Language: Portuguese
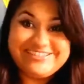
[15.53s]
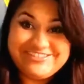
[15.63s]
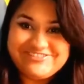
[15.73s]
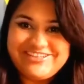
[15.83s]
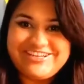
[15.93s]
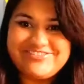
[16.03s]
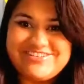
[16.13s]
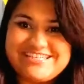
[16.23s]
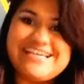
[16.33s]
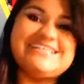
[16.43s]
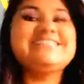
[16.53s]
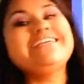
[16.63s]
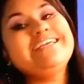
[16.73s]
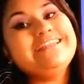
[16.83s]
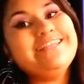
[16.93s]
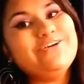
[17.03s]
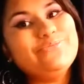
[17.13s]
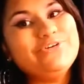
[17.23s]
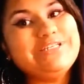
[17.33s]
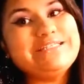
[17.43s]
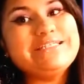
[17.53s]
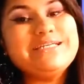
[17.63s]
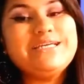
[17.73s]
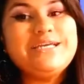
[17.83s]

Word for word: tudo bem com vocês? Então amores,